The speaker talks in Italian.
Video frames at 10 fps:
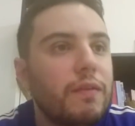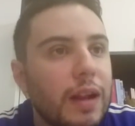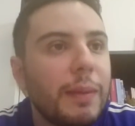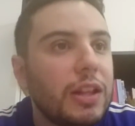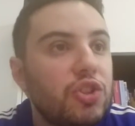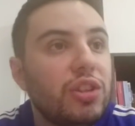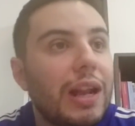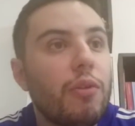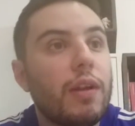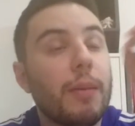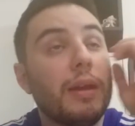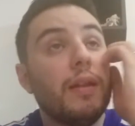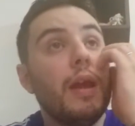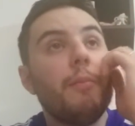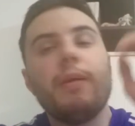veramente ci tenevo veramente.
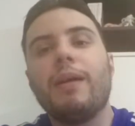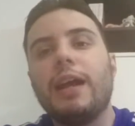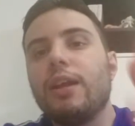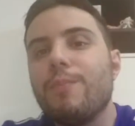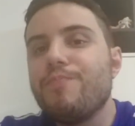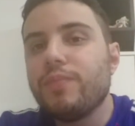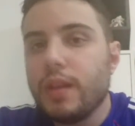Poi magari